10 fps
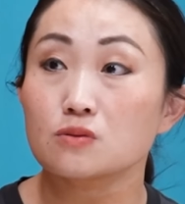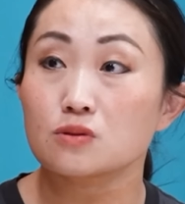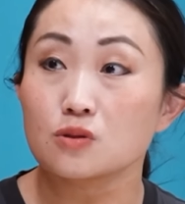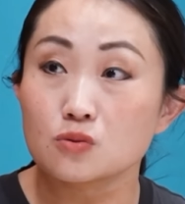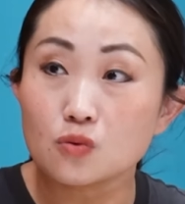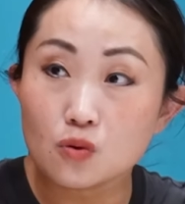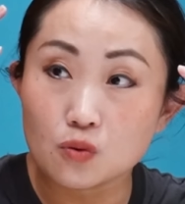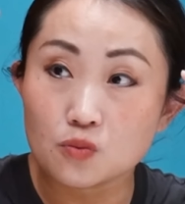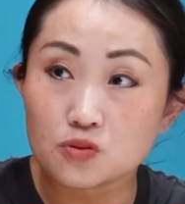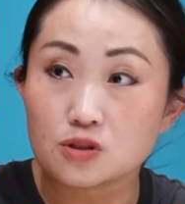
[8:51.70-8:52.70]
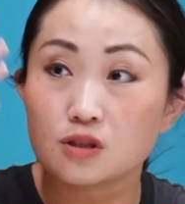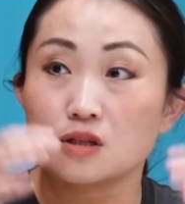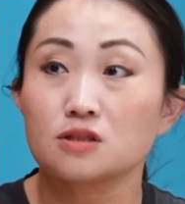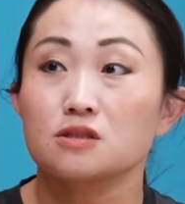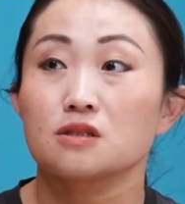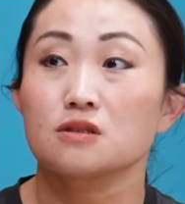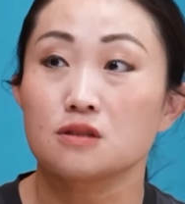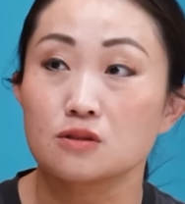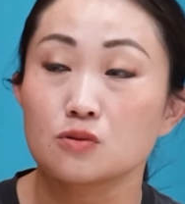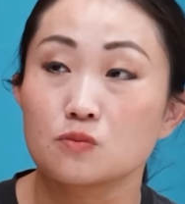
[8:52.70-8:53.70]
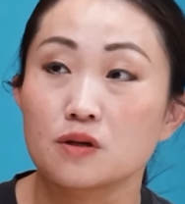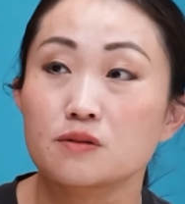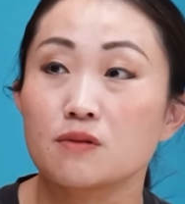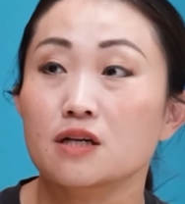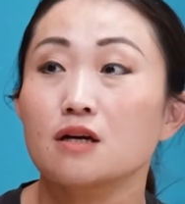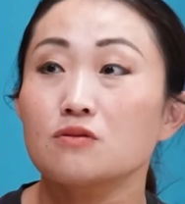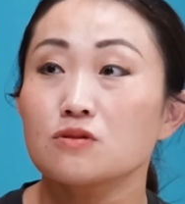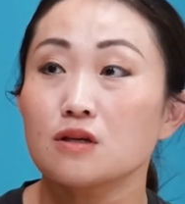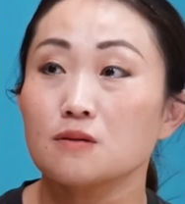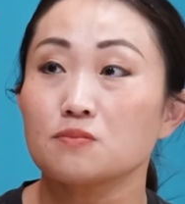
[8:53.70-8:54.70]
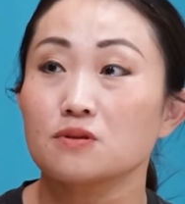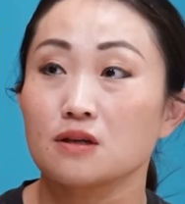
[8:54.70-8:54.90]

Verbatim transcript: るっていう脳を持ってらっしゃって、はい、その真逆タイプ